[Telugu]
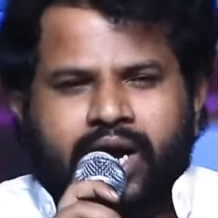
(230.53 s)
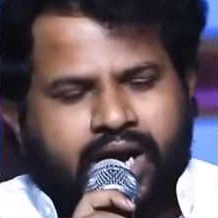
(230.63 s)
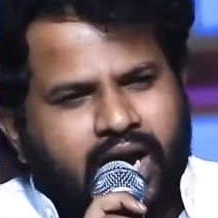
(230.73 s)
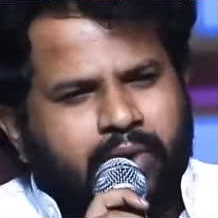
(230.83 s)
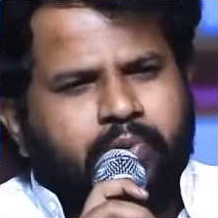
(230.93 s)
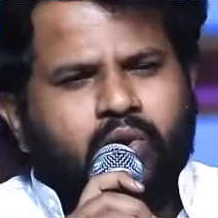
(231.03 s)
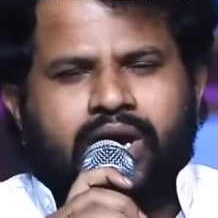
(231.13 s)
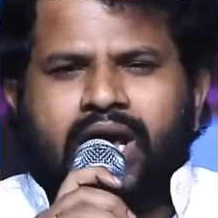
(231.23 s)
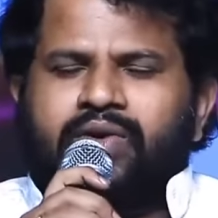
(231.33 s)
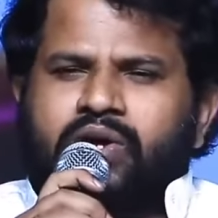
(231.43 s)
గెలుపు
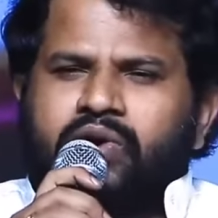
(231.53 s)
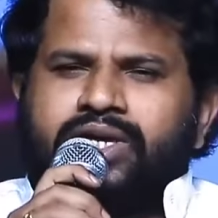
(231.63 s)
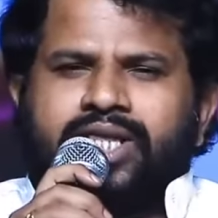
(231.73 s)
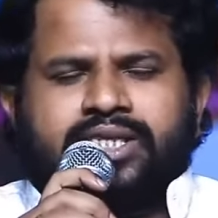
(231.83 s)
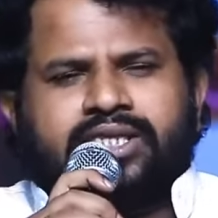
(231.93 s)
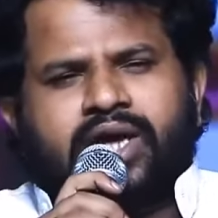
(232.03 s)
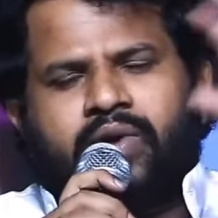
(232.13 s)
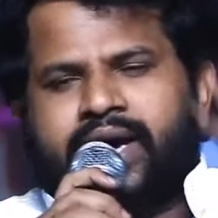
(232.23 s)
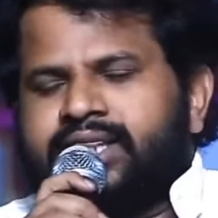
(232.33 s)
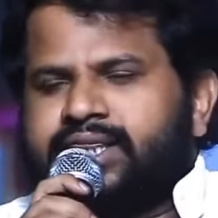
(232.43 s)
గెలవటం ఇదంతా
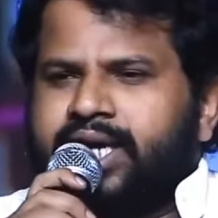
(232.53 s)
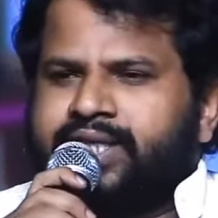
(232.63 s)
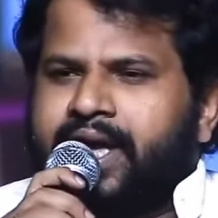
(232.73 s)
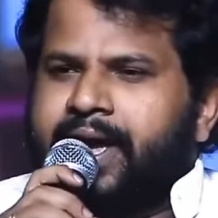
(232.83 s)
ఒక ఎత్తు అయితే